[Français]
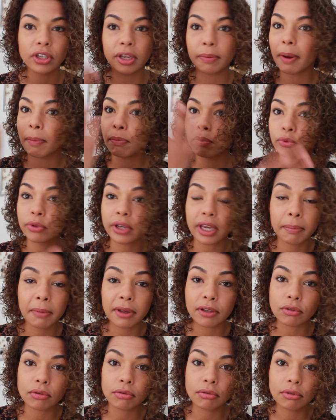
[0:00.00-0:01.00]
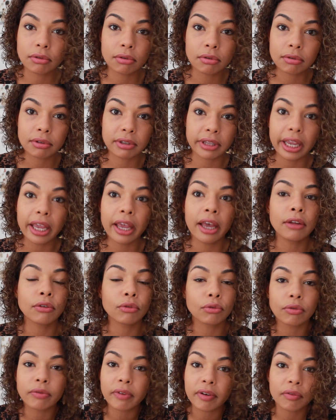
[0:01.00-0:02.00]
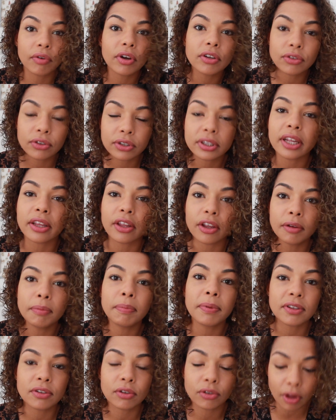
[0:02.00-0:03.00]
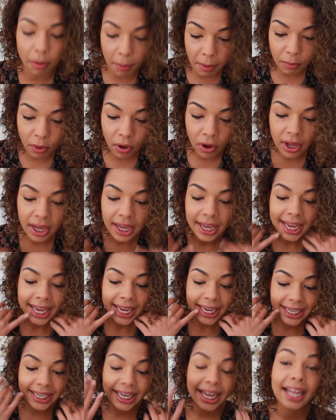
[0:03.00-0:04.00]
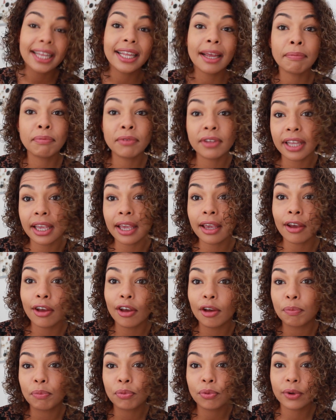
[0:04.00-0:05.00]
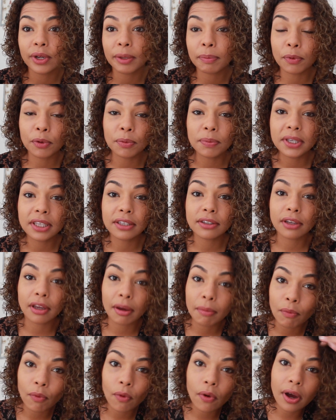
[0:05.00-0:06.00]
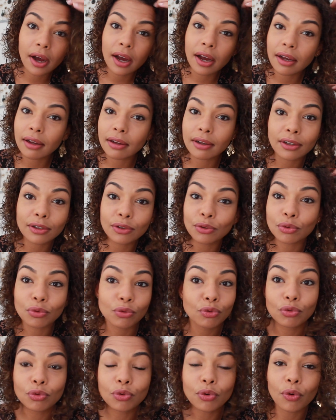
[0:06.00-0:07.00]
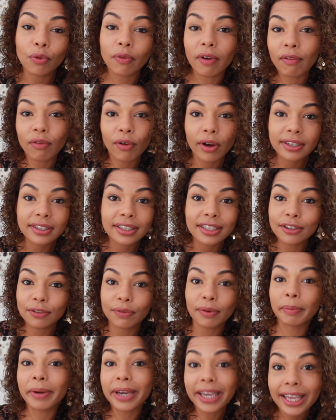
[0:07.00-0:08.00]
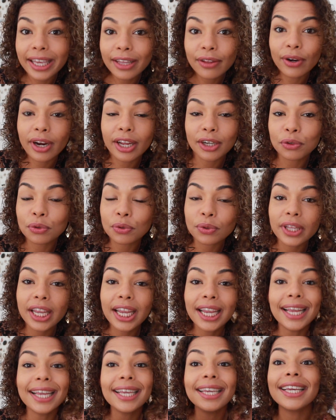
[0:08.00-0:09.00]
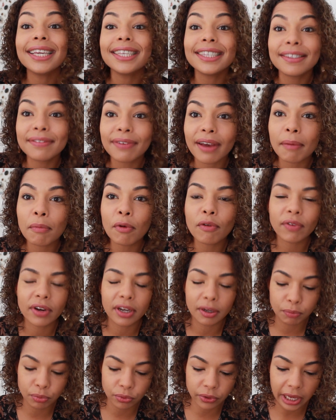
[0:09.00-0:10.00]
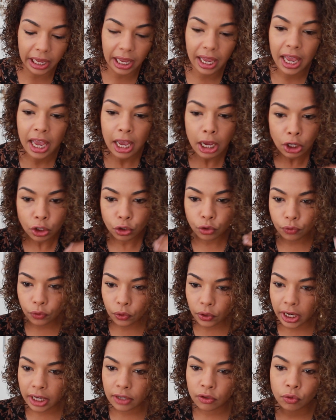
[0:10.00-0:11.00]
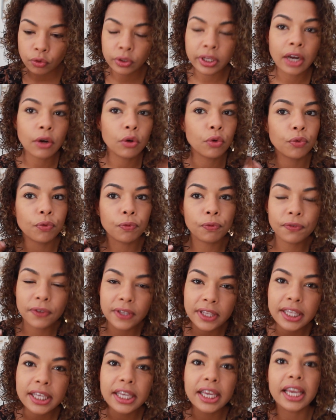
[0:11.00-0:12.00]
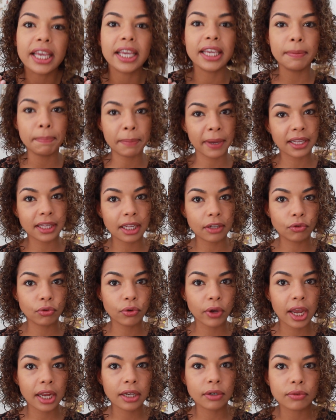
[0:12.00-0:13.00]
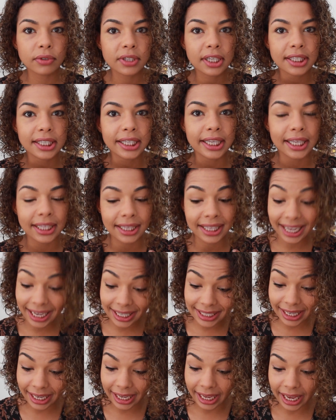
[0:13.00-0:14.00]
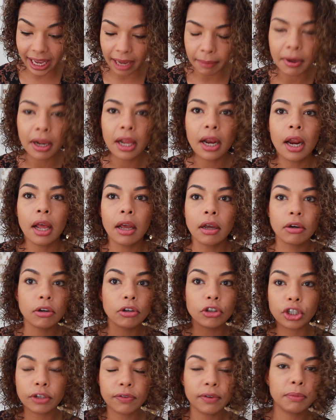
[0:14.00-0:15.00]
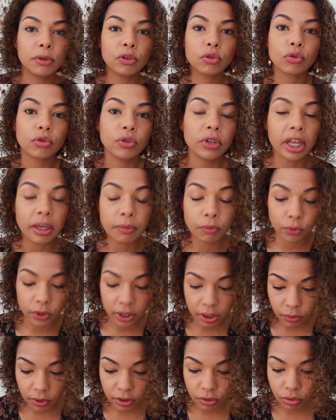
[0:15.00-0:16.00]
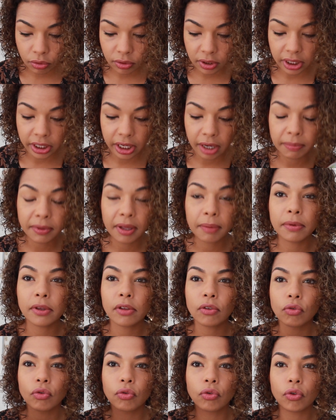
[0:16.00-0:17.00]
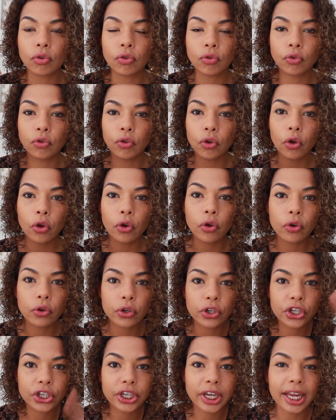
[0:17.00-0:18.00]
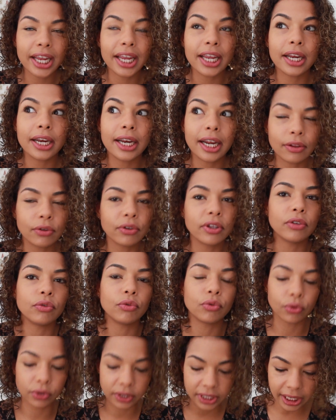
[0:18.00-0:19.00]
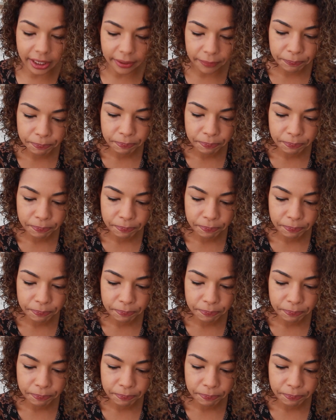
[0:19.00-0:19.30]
Je n'ai pas poudré ma zone euh, T, hein, donc on va voir ce que ça donne parce que normalement il est adapté pour les peaux mixtes comme moi. donc du coup on va voir si je vais briller dans la journée et si vraiment fallait le poudrer. Je trouve que le résultat, le fini est hyper naturel donc ça c'est très agréable. j'ai fait mes sourcils avec mon crayon à sourcils comme d'habitude de chez l'atelier du sourcil.